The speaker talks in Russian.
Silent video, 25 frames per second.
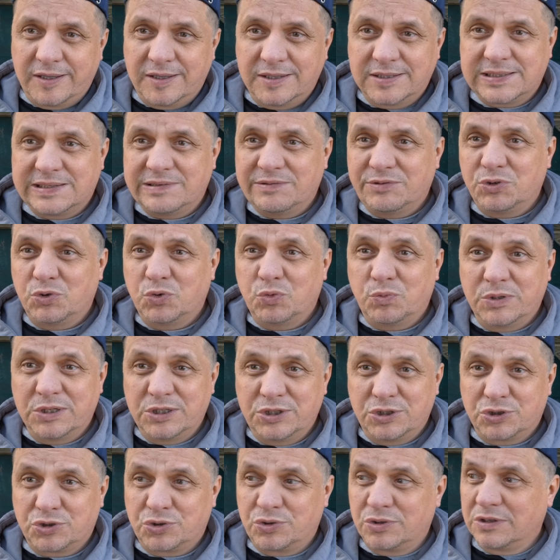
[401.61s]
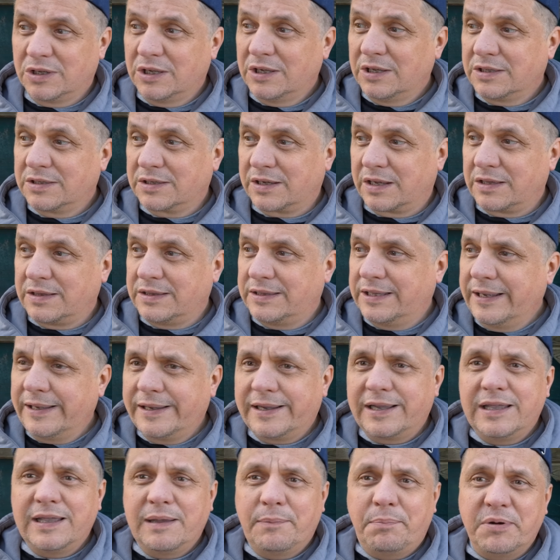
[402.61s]
Если вы думаете, что
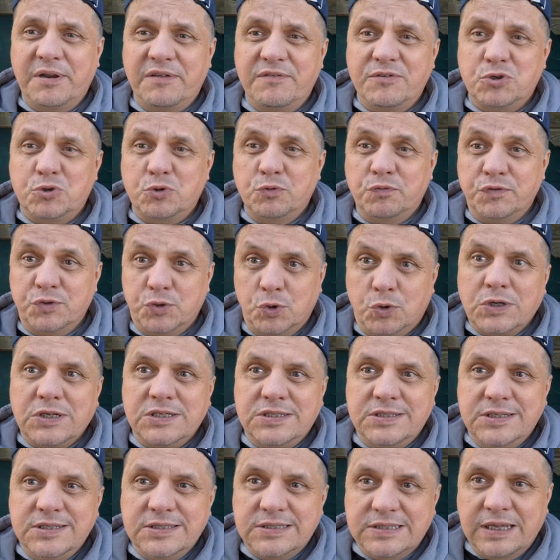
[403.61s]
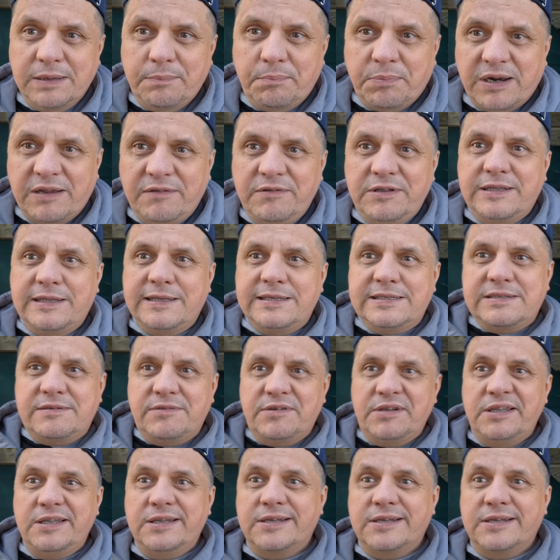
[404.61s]
дай-ка я привяжу все российское правительство